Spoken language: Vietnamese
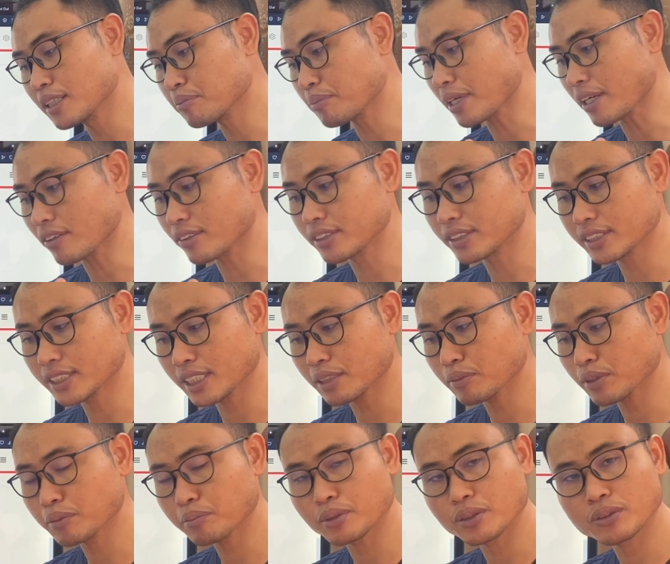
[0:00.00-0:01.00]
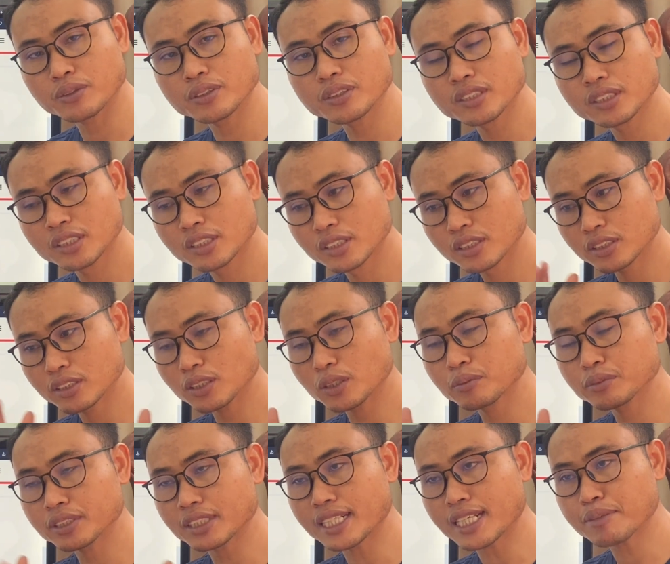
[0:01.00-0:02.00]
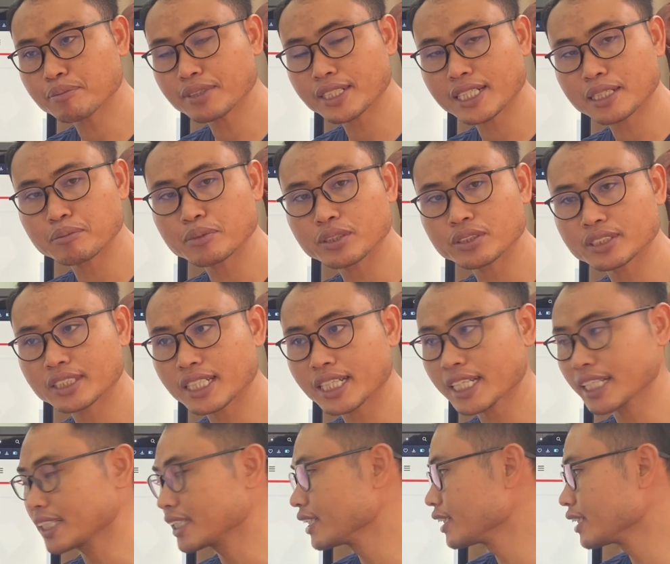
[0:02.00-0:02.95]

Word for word: màu ảnh trắng bằng bốn xôm đáp ca bọ sài